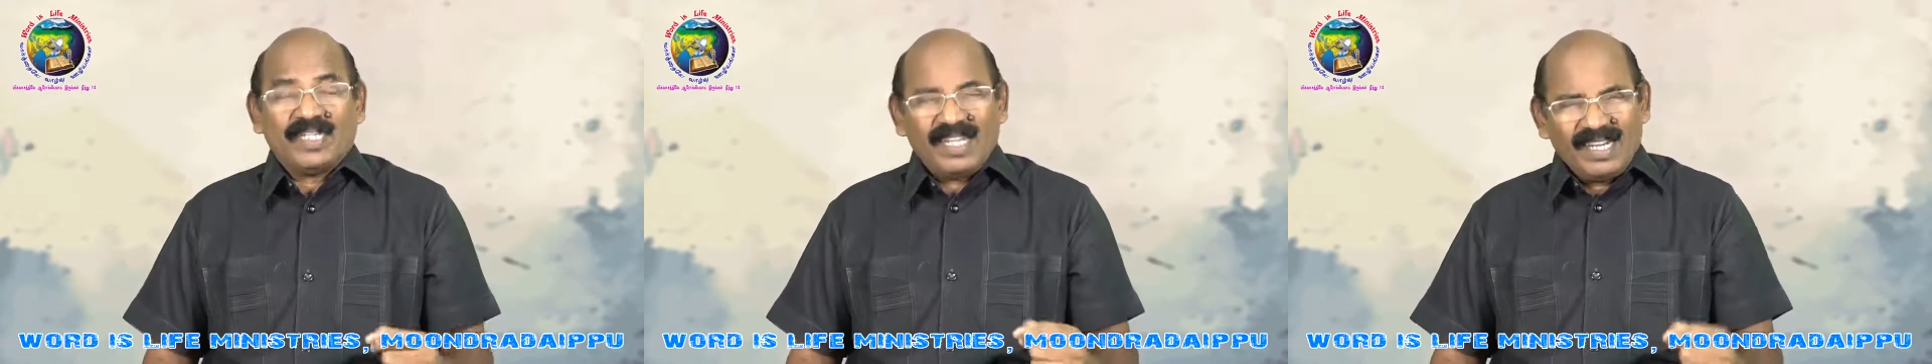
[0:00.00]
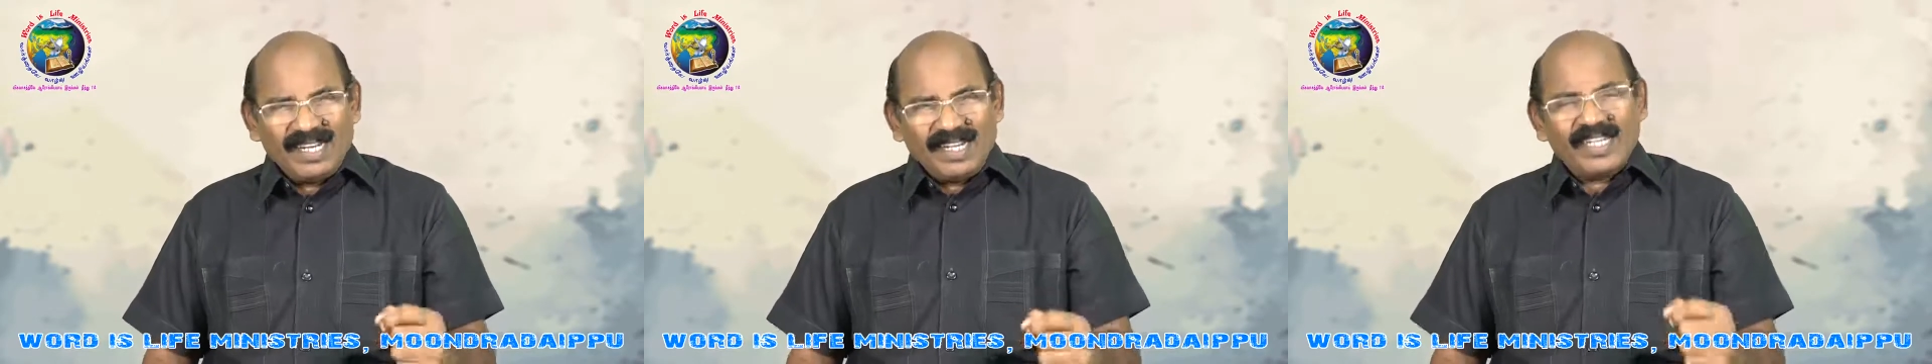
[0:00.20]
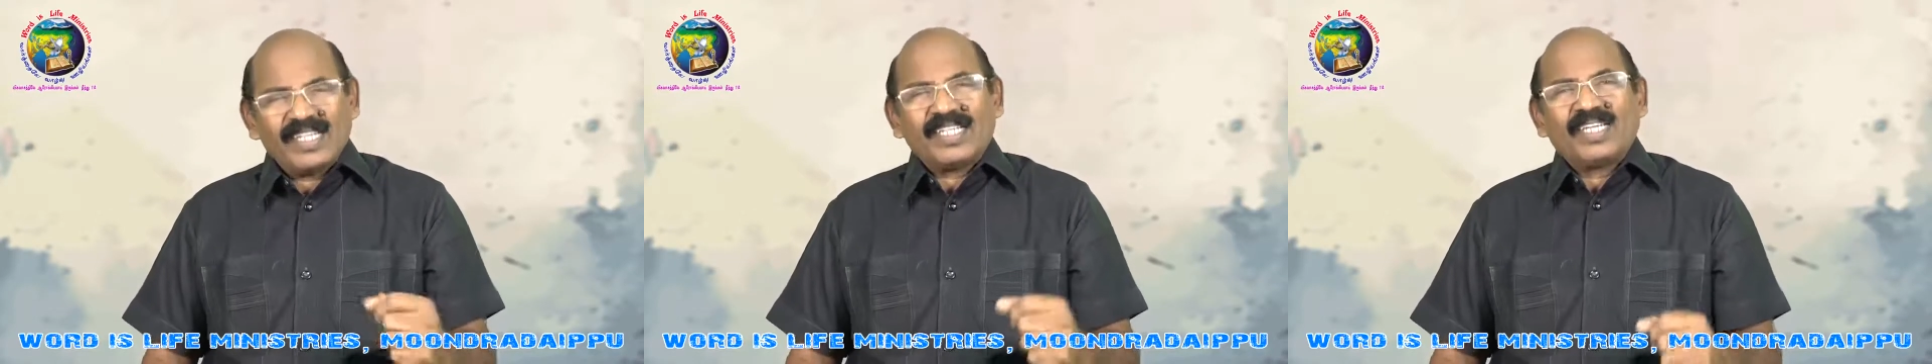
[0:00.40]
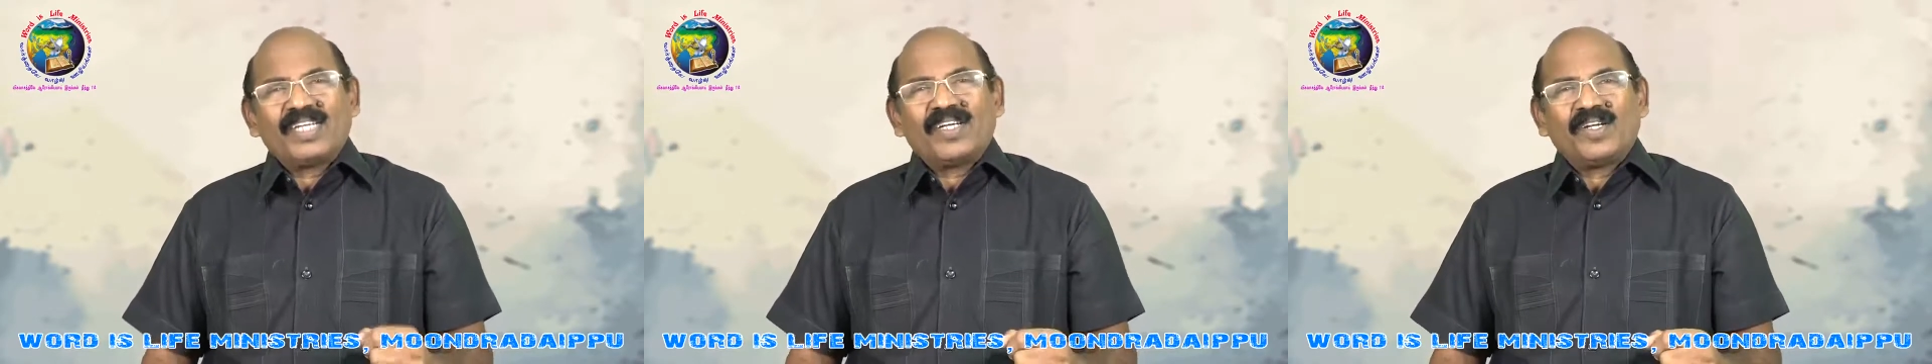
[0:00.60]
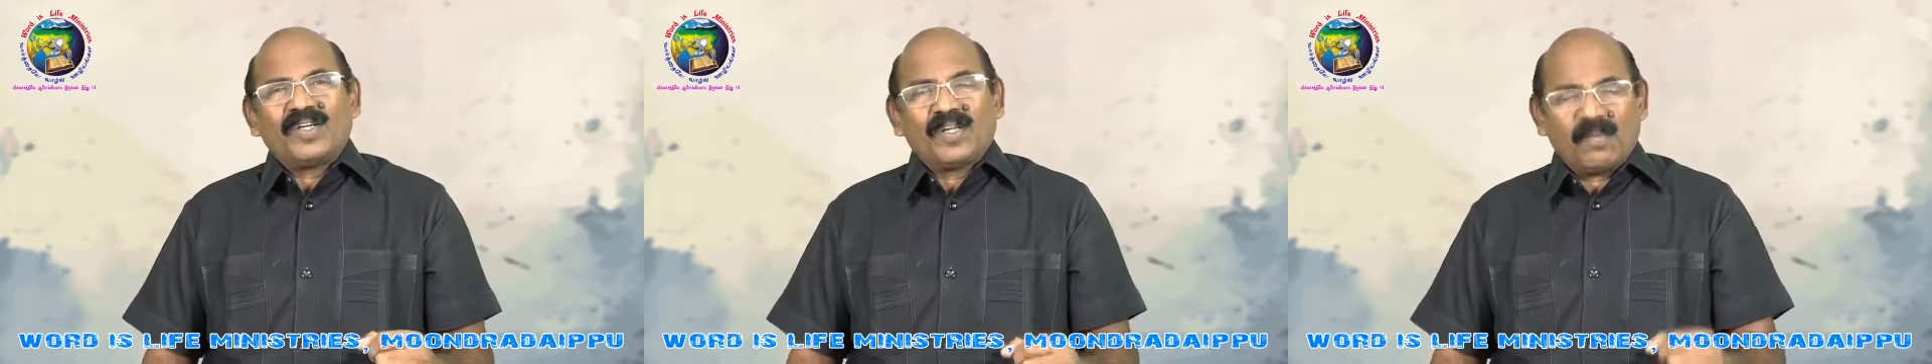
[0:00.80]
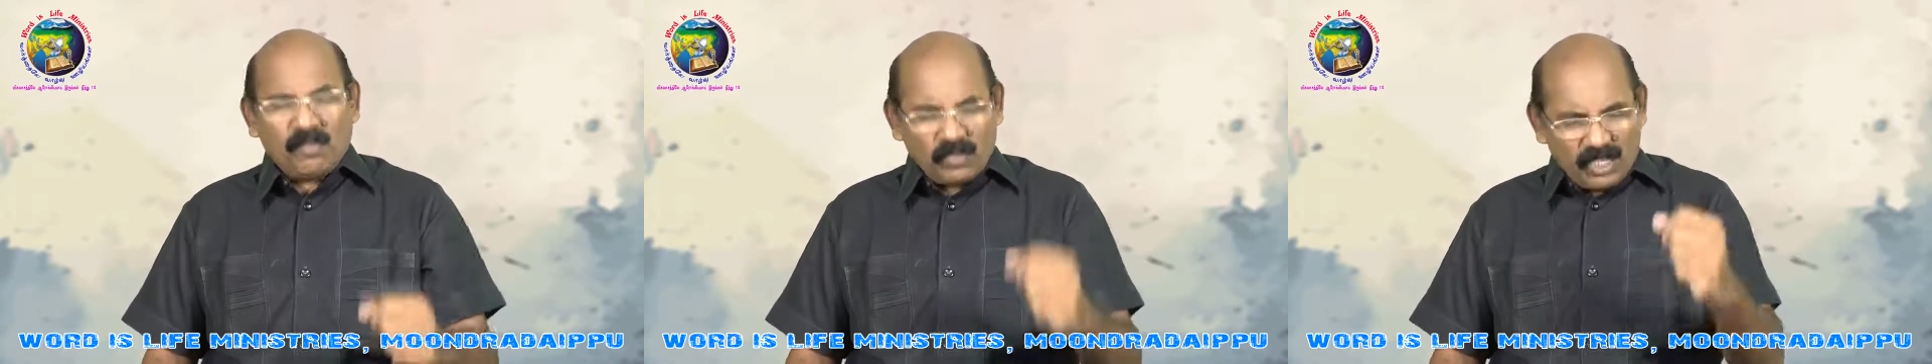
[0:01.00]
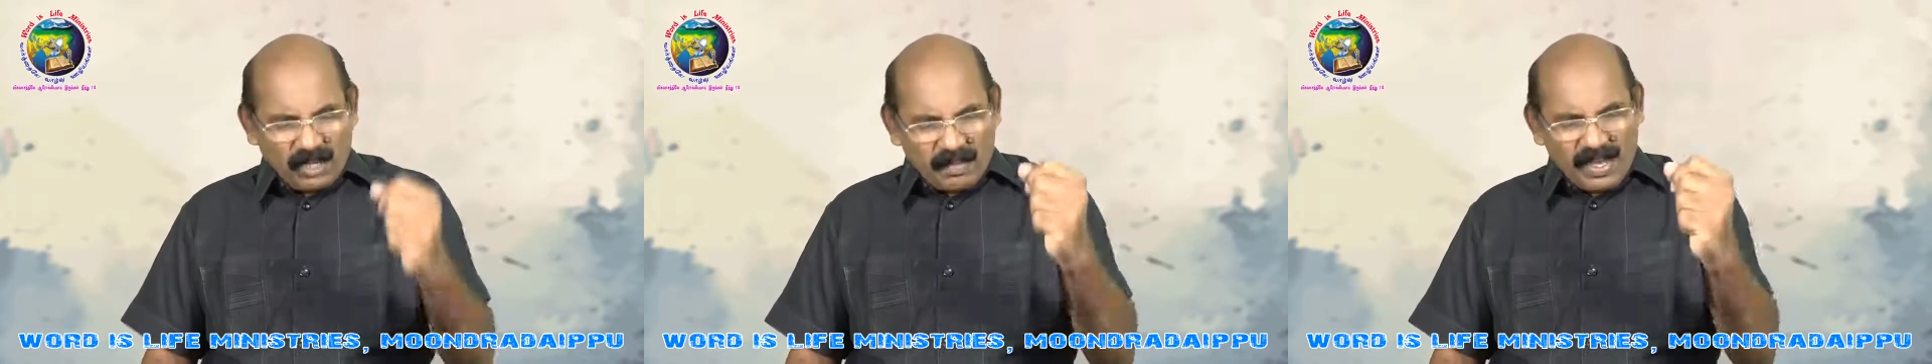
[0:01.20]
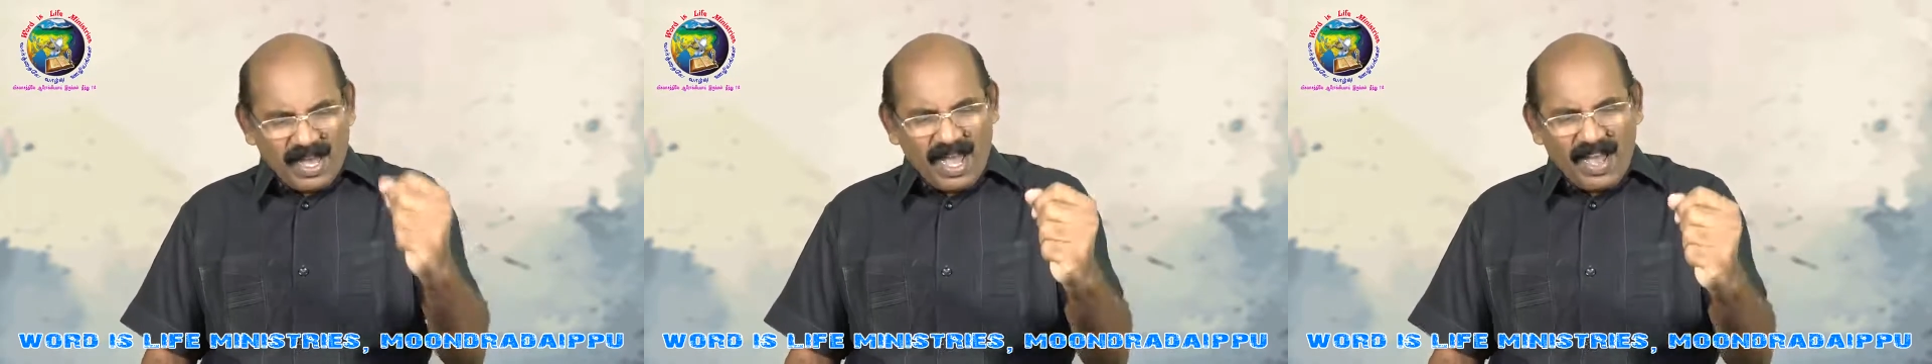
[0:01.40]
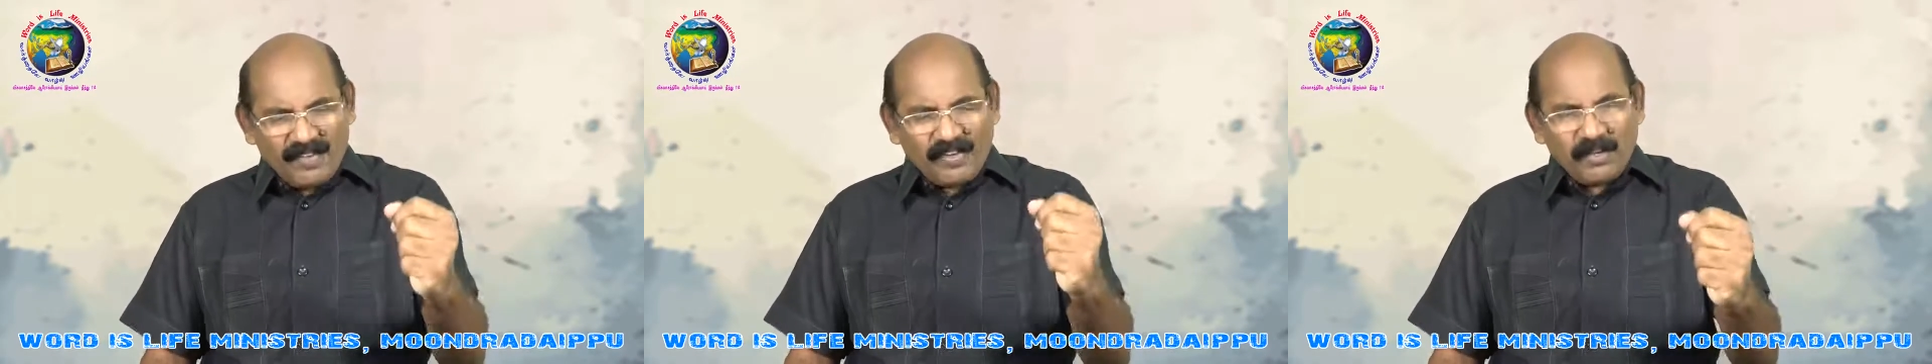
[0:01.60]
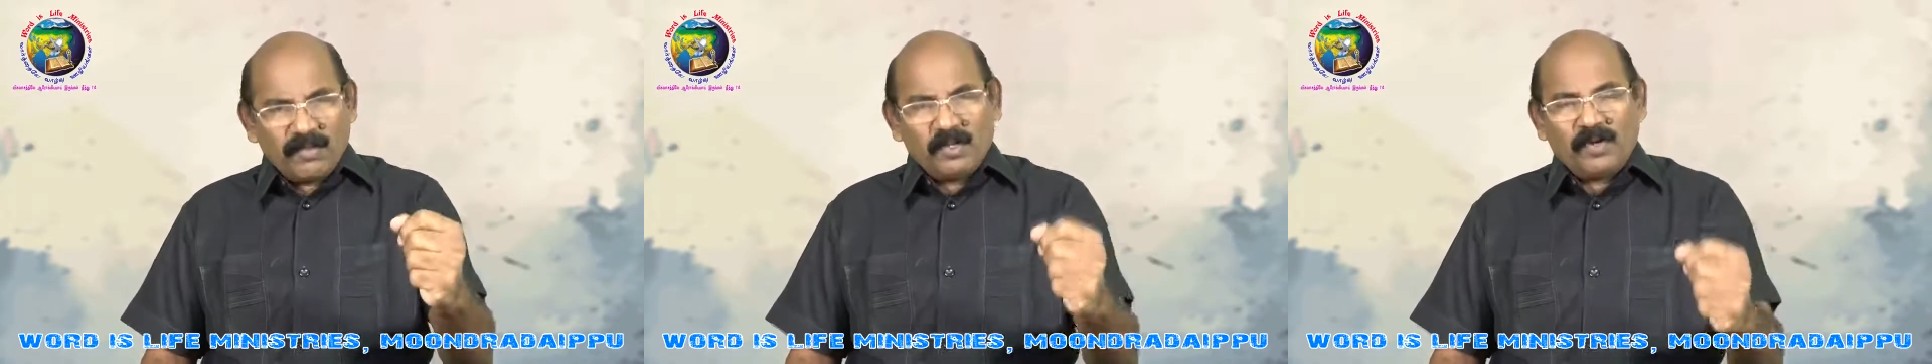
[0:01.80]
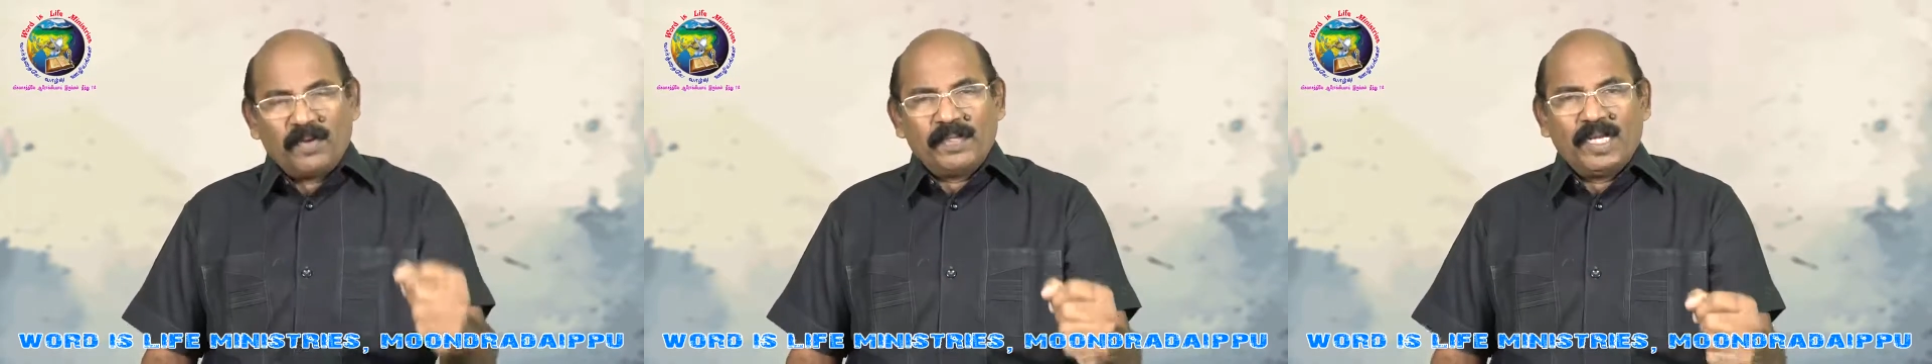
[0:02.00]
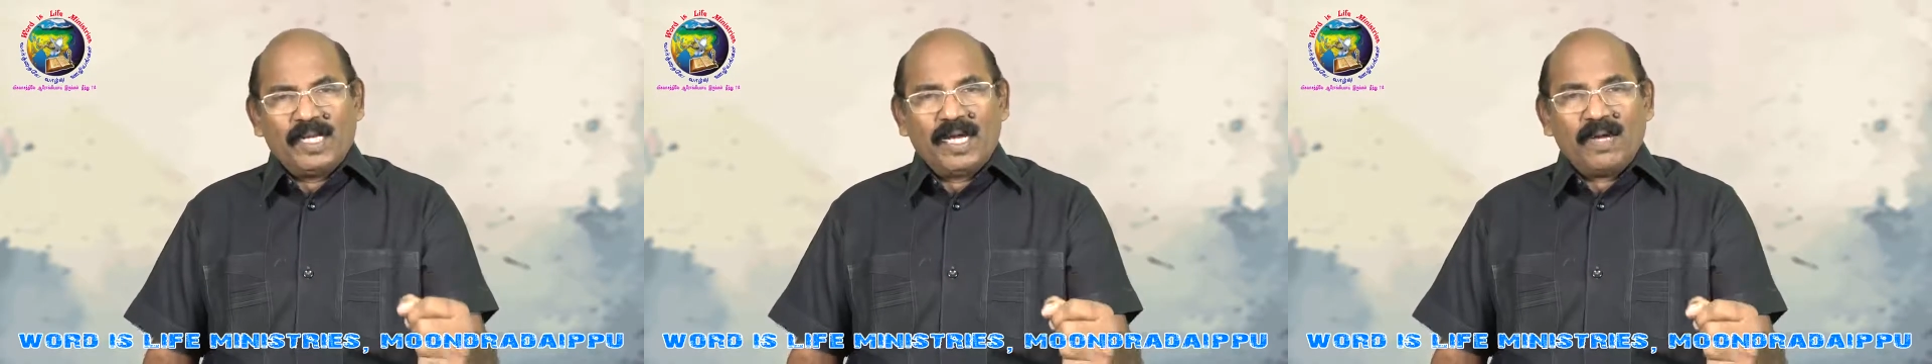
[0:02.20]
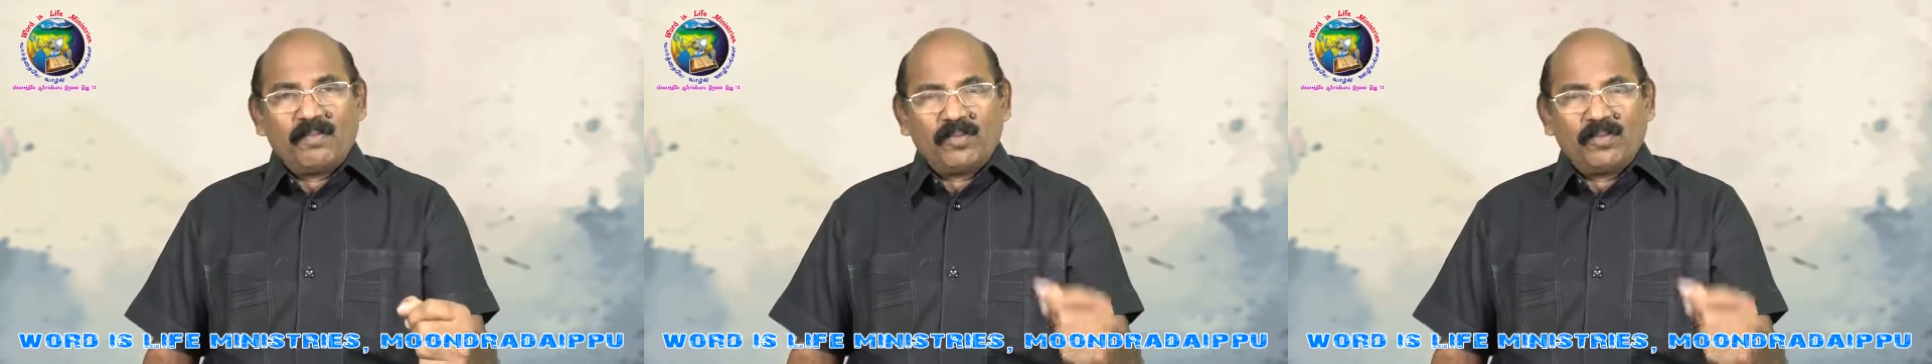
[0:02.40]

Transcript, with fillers: நல்ல நடக்க இருக்கணும் நான் முதன்மையாக விரும்பணும் அப்படின்னா